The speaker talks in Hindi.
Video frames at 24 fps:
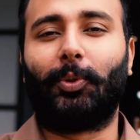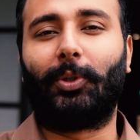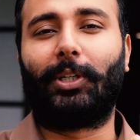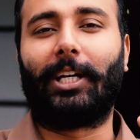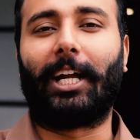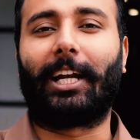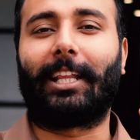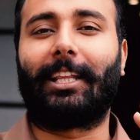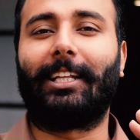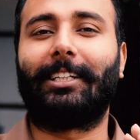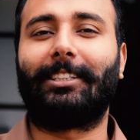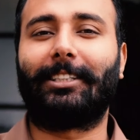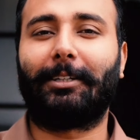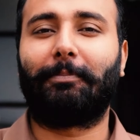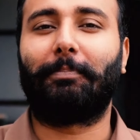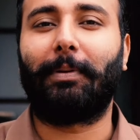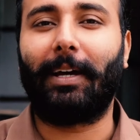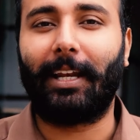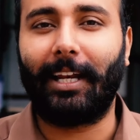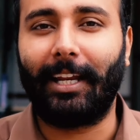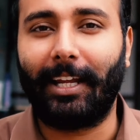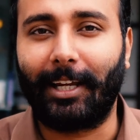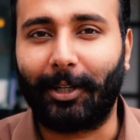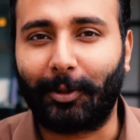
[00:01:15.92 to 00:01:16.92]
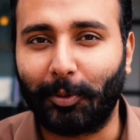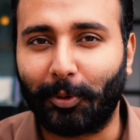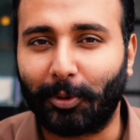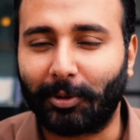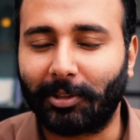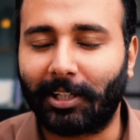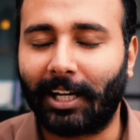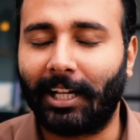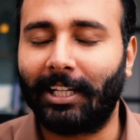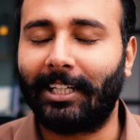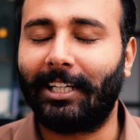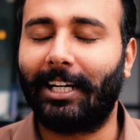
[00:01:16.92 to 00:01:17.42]
शुरू करने से पहले एक
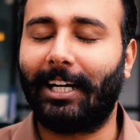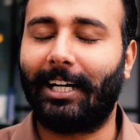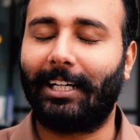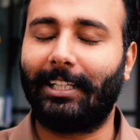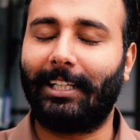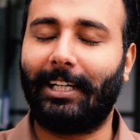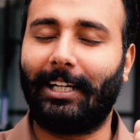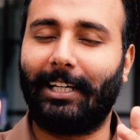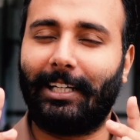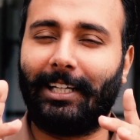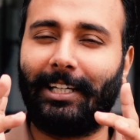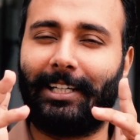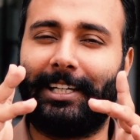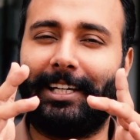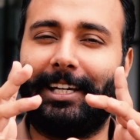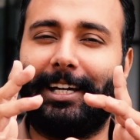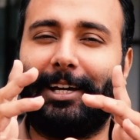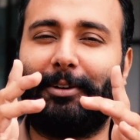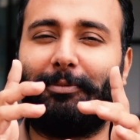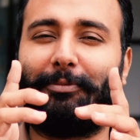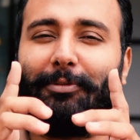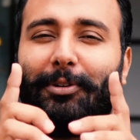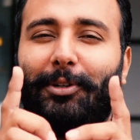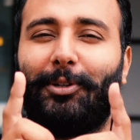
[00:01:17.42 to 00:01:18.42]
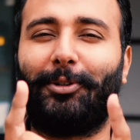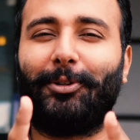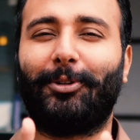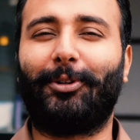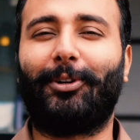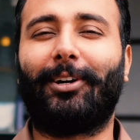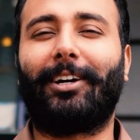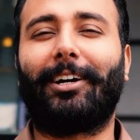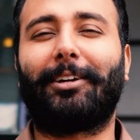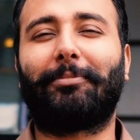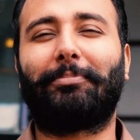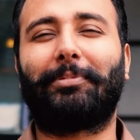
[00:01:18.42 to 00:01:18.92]
और गल याद आ गई कि यार
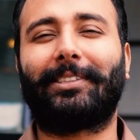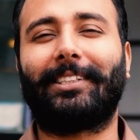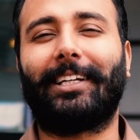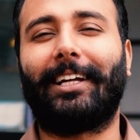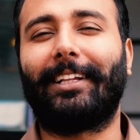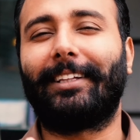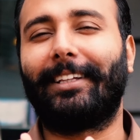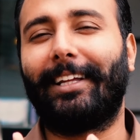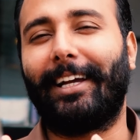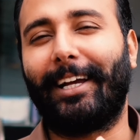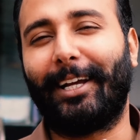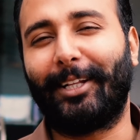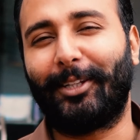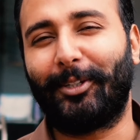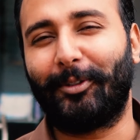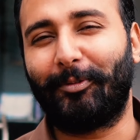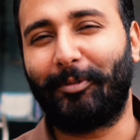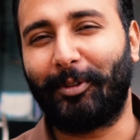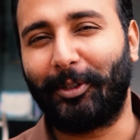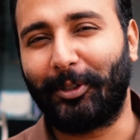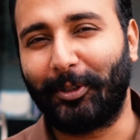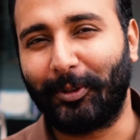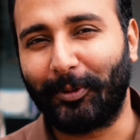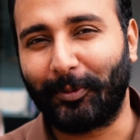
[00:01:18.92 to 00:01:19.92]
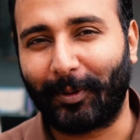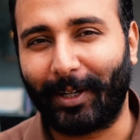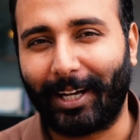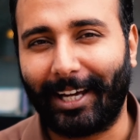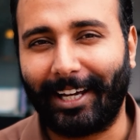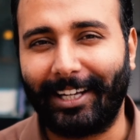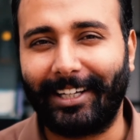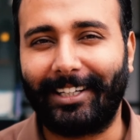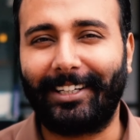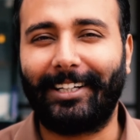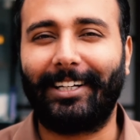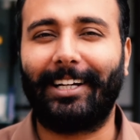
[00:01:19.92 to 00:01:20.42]
वीडियो अगर पसंद आए तो वीडियो में
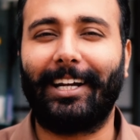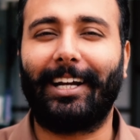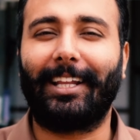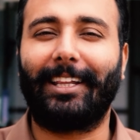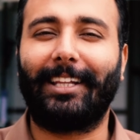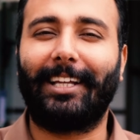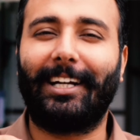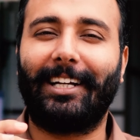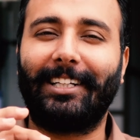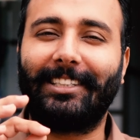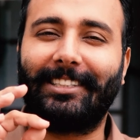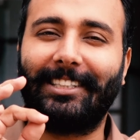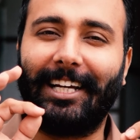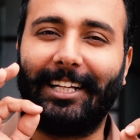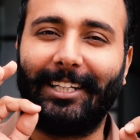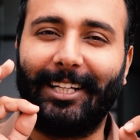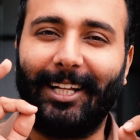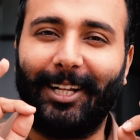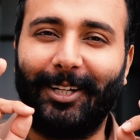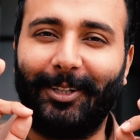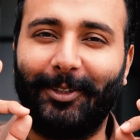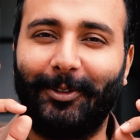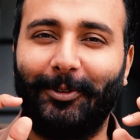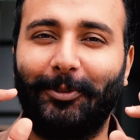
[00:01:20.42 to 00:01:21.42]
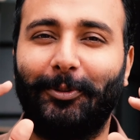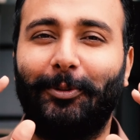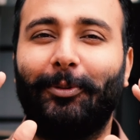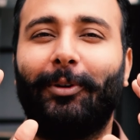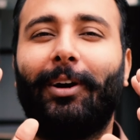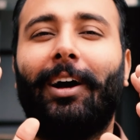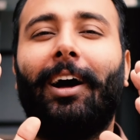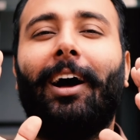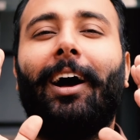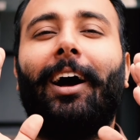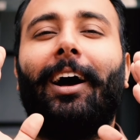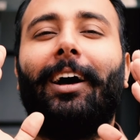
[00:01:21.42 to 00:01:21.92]
लाइक करना चैनल न
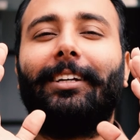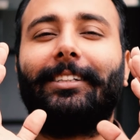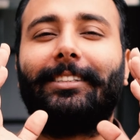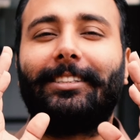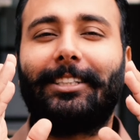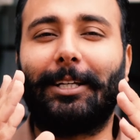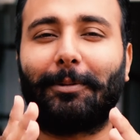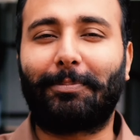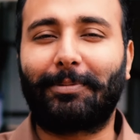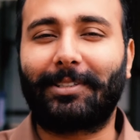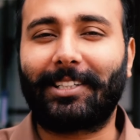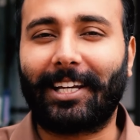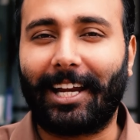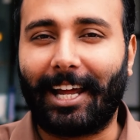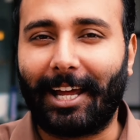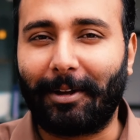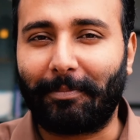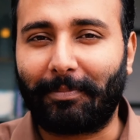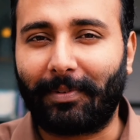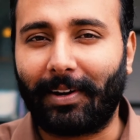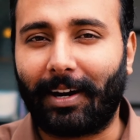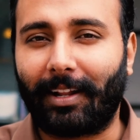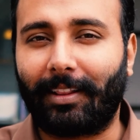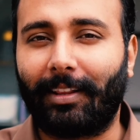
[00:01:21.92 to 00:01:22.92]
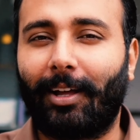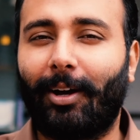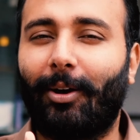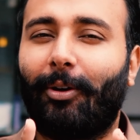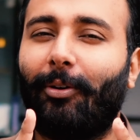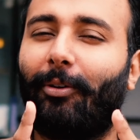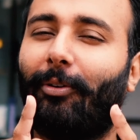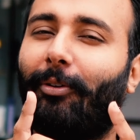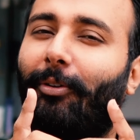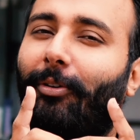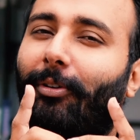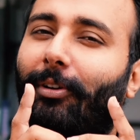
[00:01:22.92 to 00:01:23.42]
सब्सक्राइब करना
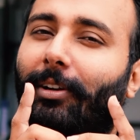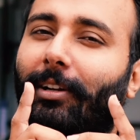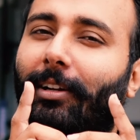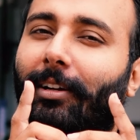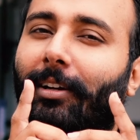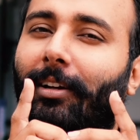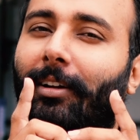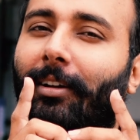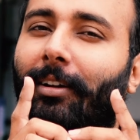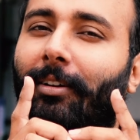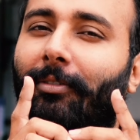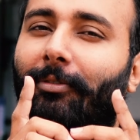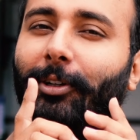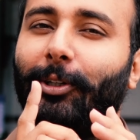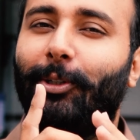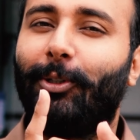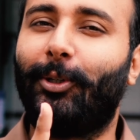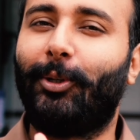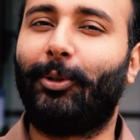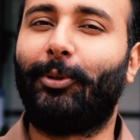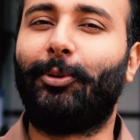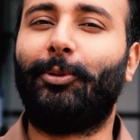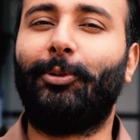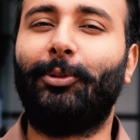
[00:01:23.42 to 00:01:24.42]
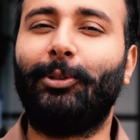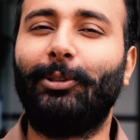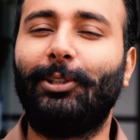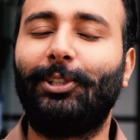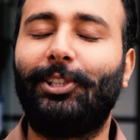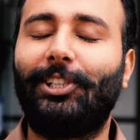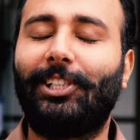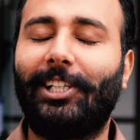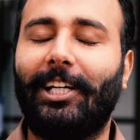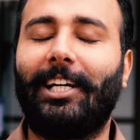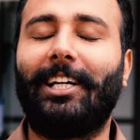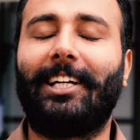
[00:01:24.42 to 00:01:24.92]
और वीडियो ਨੂੰ
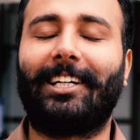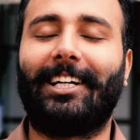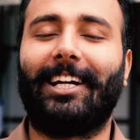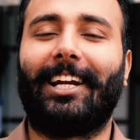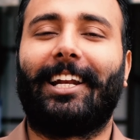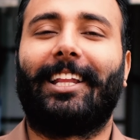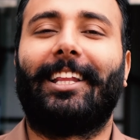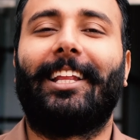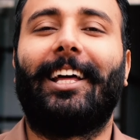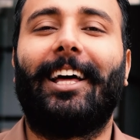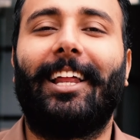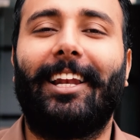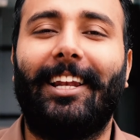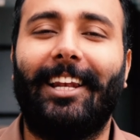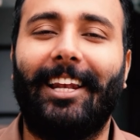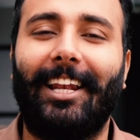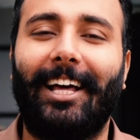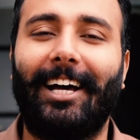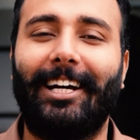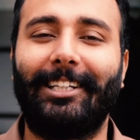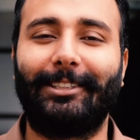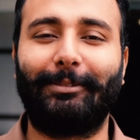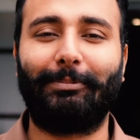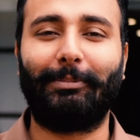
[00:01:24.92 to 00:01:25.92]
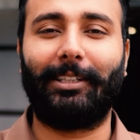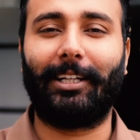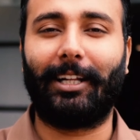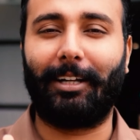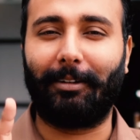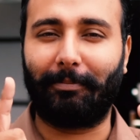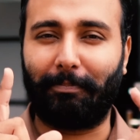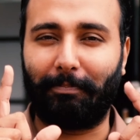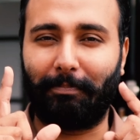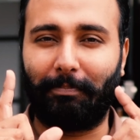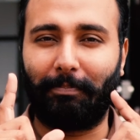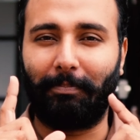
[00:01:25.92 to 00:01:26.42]
करना लाजमी
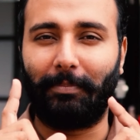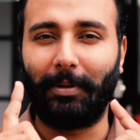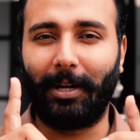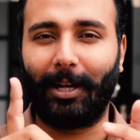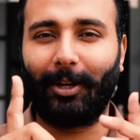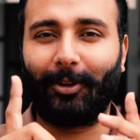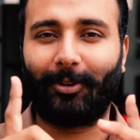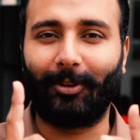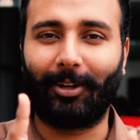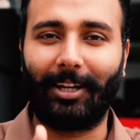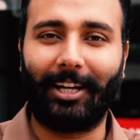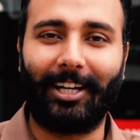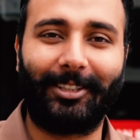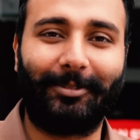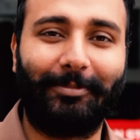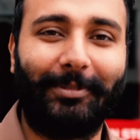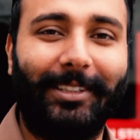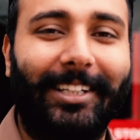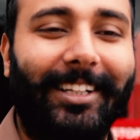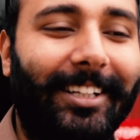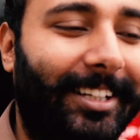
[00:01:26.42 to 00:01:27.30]
ਲਾਜ਼ਮੀ बिल्कुल लाजमी